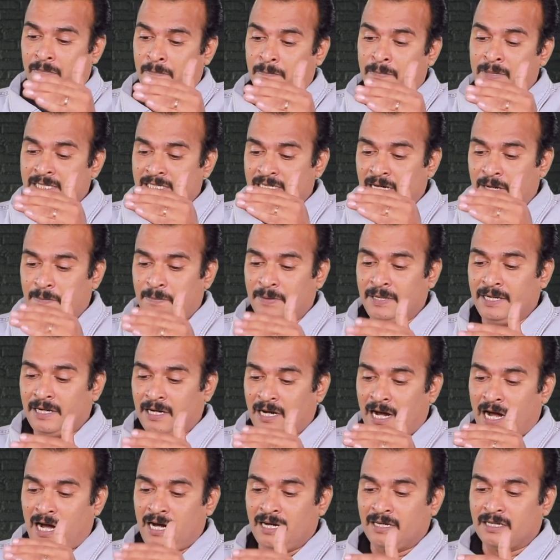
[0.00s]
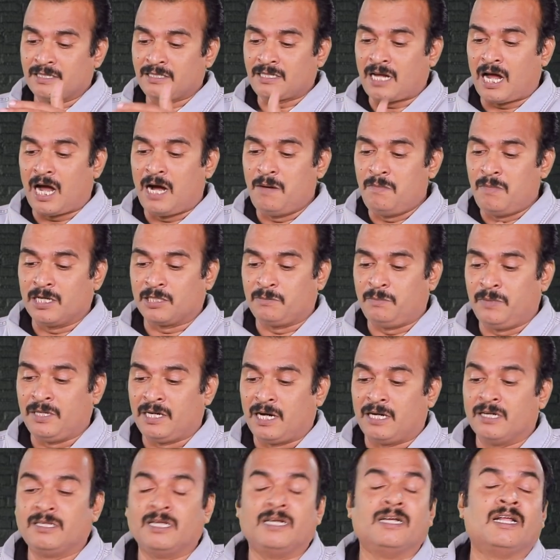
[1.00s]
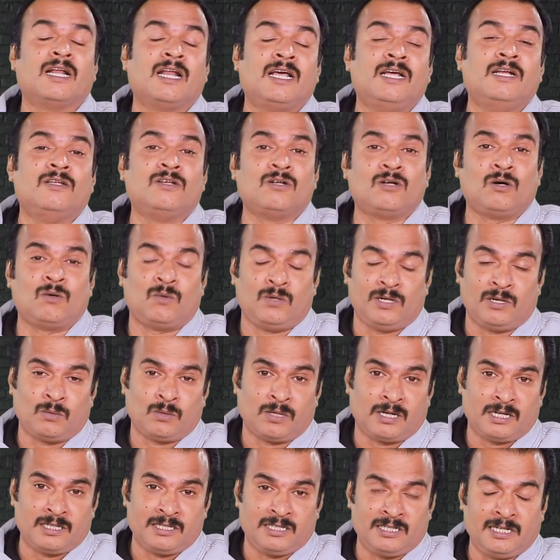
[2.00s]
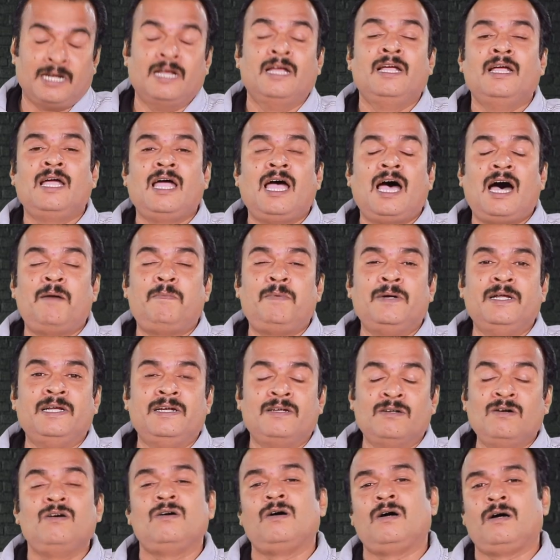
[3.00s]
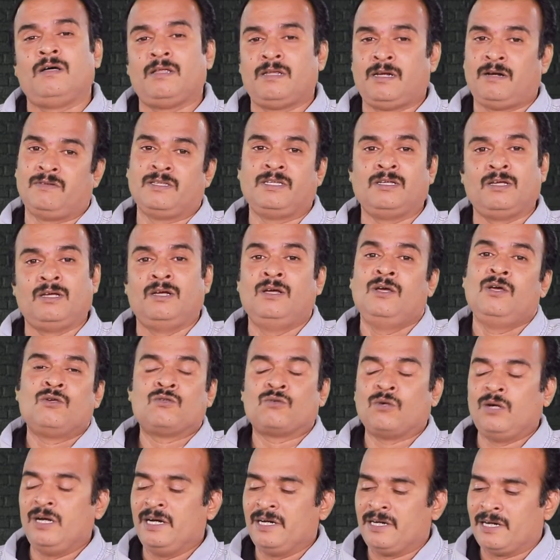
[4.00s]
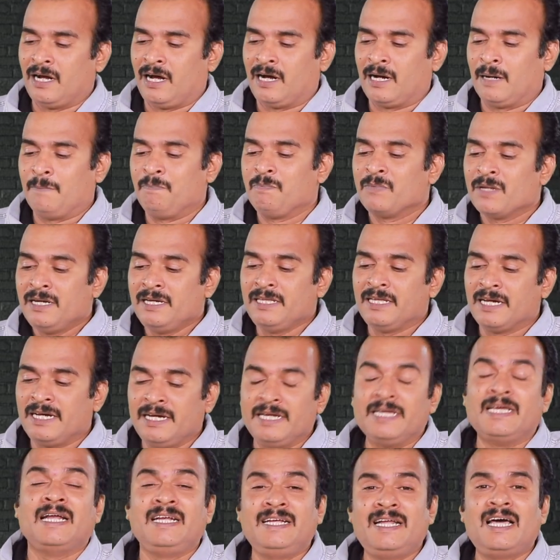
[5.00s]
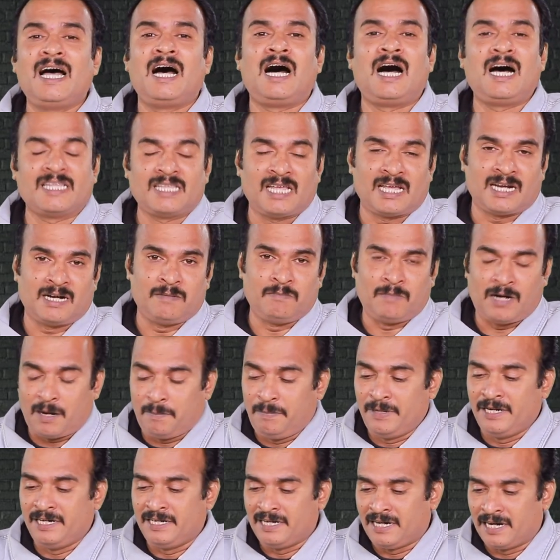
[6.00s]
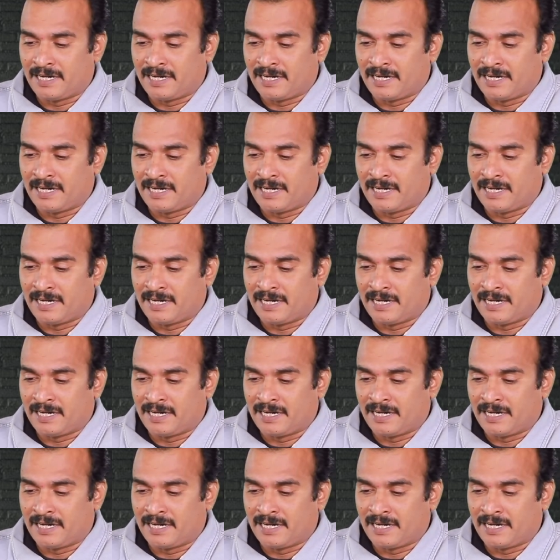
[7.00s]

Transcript: பிஜேபி காங்கிரஸ் ஆம் ஆத்மிக்கு அடுத்த நிலையில் இருக்கக்கூடிய ஒரு கட்சி அப்படின்னும் அதில் வந்து சொல்லிகிட்டு இருக்காங்க இதுக்கு என்ன ஆதாரம் அப்படின்னு